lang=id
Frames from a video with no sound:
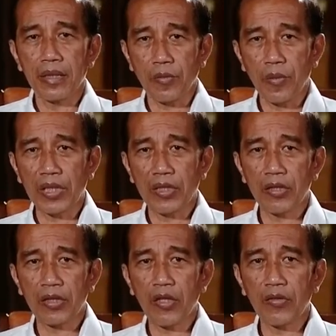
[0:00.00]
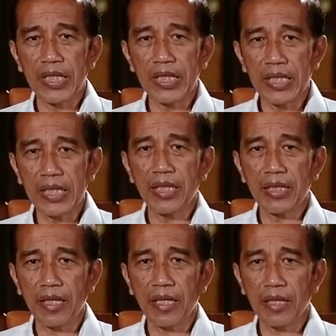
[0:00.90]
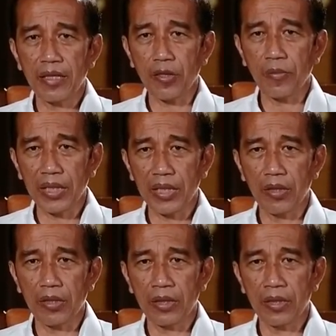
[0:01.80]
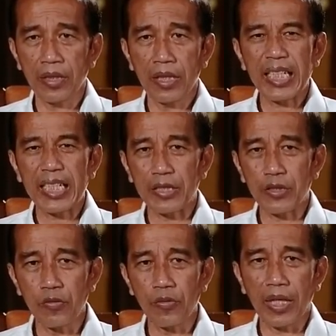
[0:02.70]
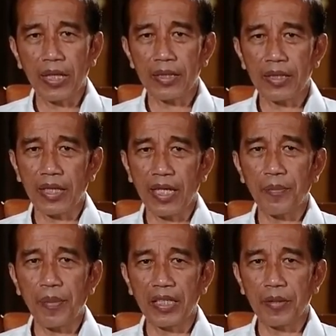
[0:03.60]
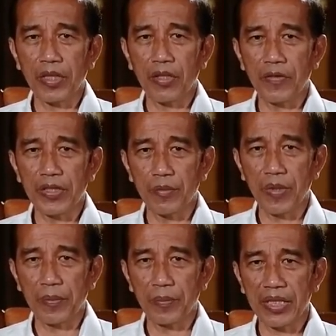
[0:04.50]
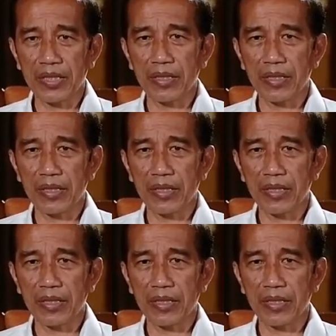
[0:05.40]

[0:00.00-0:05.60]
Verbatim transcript: Ramadan tahun ini adalah Ramadan kedua di tengah pandemi COVID-19